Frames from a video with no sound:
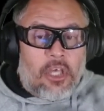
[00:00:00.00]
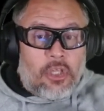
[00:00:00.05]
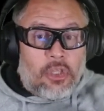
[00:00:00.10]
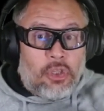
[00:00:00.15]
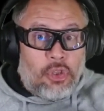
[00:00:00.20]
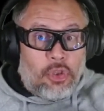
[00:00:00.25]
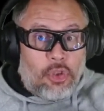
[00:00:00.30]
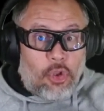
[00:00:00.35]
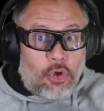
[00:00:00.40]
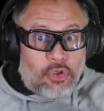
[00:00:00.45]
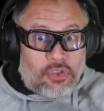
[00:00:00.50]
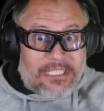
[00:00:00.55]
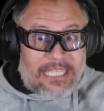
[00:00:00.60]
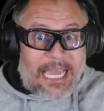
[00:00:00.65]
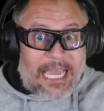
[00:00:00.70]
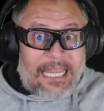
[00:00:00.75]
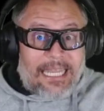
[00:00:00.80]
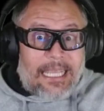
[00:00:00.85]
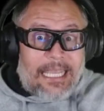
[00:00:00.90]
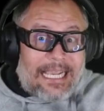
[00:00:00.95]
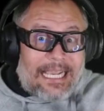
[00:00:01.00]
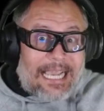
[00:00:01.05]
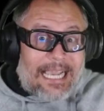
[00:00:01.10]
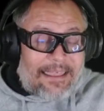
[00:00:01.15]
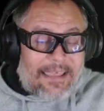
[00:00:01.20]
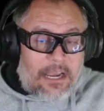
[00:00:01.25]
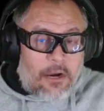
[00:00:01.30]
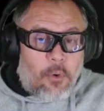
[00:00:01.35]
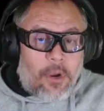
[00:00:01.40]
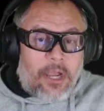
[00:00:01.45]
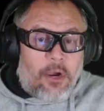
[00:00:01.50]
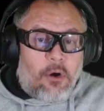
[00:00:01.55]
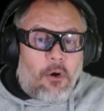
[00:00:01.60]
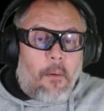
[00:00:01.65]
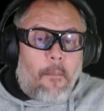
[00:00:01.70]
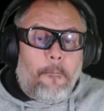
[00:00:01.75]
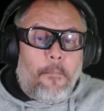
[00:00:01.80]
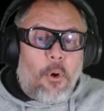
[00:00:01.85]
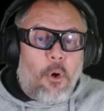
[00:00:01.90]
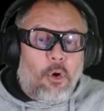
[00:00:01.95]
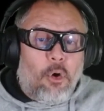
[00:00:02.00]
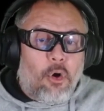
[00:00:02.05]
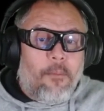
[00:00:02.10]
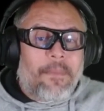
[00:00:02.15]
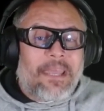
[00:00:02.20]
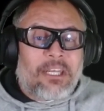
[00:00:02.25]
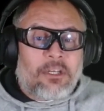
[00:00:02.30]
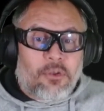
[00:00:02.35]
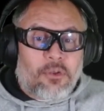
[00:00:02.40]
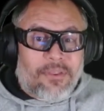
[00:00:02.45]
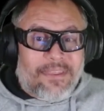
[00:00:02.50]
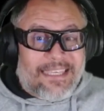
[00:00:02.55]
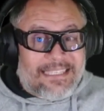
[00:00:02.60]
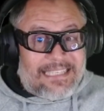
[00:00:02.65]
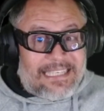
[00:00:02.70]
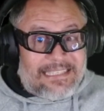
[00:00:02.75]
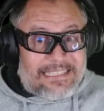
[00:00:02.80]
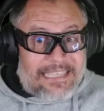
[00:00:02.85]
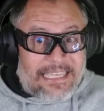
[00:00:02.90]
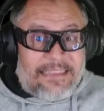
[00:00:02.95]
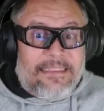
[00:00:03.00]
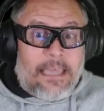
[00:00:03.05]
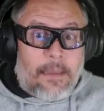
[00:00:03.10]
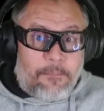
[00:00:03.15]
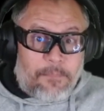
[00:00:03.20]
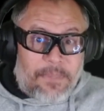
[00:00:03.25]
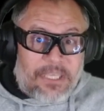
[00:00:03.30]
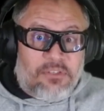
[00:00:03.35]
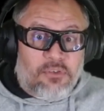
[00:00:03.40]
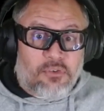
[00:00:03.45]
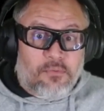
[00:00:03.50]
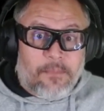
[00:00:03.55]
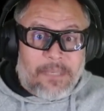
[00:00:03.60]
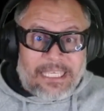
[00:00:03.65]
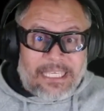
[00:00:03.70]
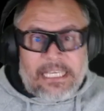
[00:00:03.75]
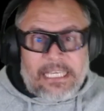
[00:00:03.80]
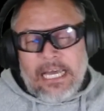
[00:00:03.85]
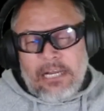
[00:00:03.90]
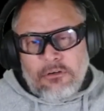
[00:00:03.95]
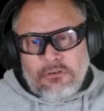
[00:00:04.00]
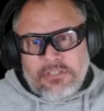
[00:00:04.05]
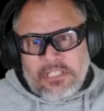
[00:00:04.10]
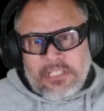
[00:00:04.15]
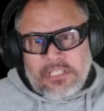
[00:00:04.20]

nos sale cada juego poco menos de 60 pesos mexicanos.